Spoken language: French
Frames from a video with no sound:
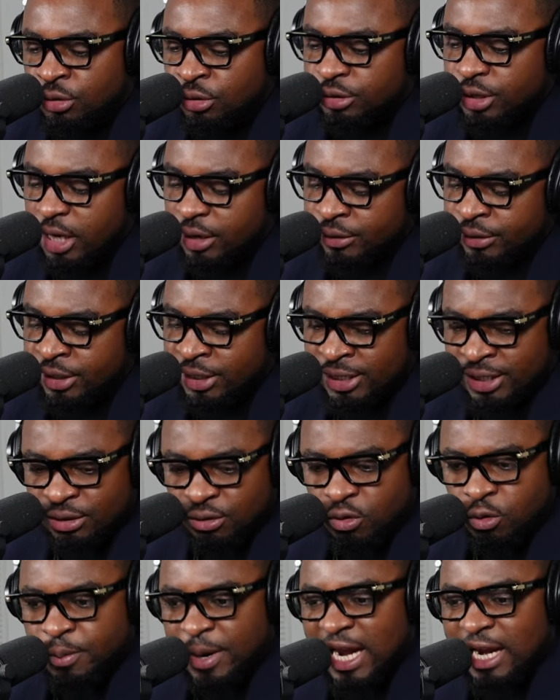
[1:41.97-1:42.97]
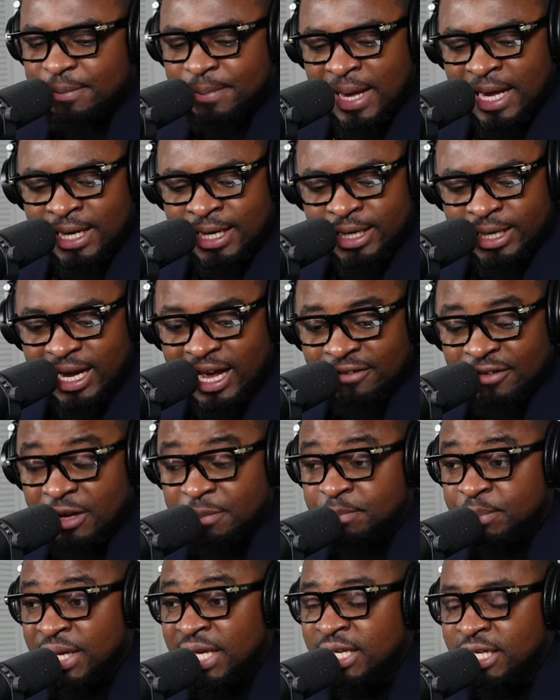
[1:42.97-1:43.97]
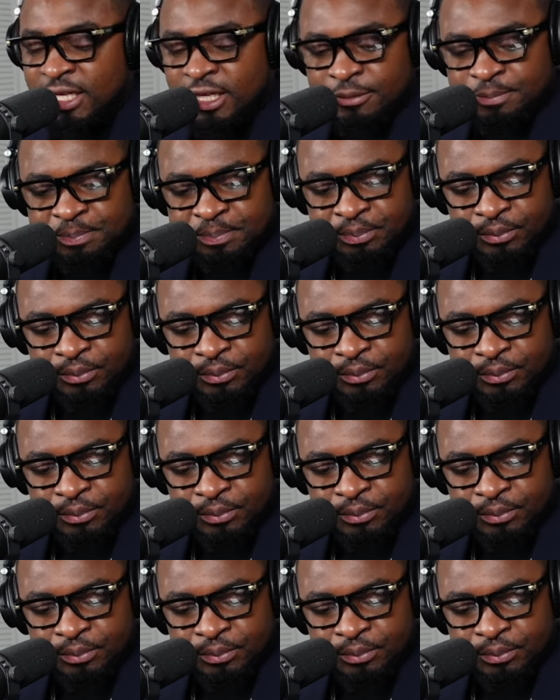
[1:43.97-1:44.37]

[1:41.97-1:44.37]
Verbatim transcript: Docteur Koni, ou pral parler avec le pays.